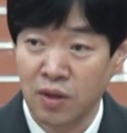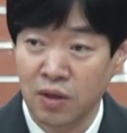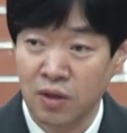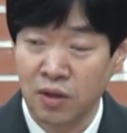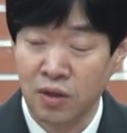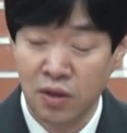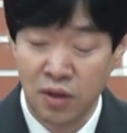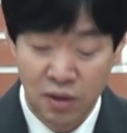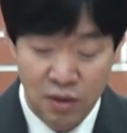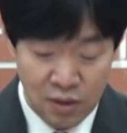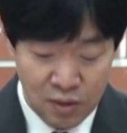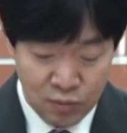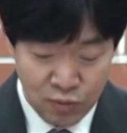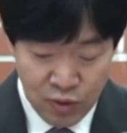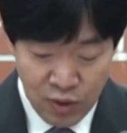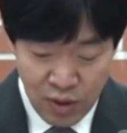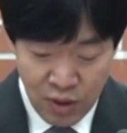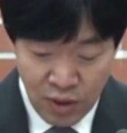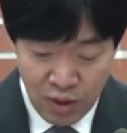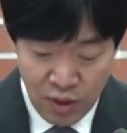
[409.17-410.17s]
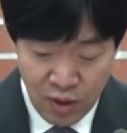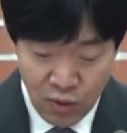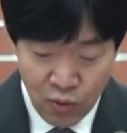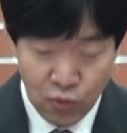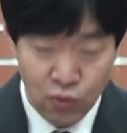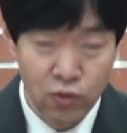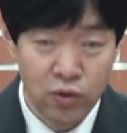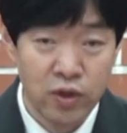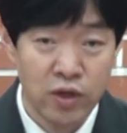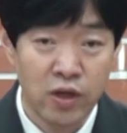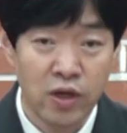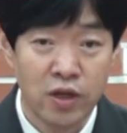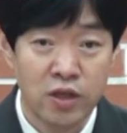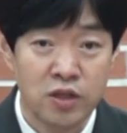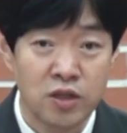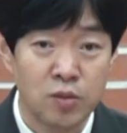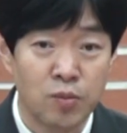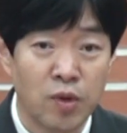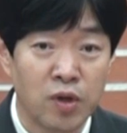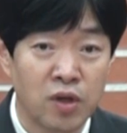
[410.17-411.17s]
그렇기 때문에 오늘 이
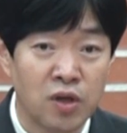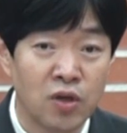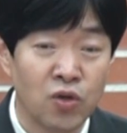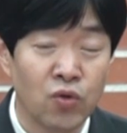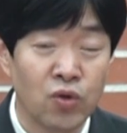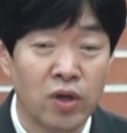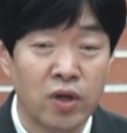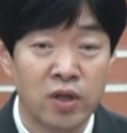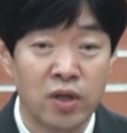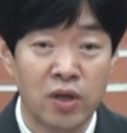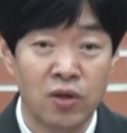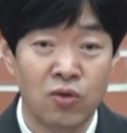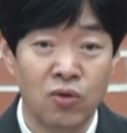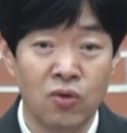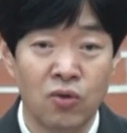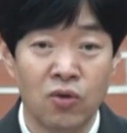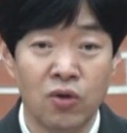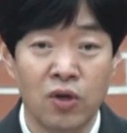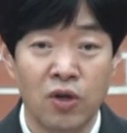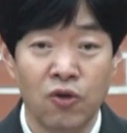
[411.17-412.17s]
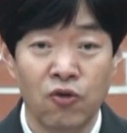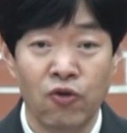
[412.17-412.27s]
아침에 기도할 때도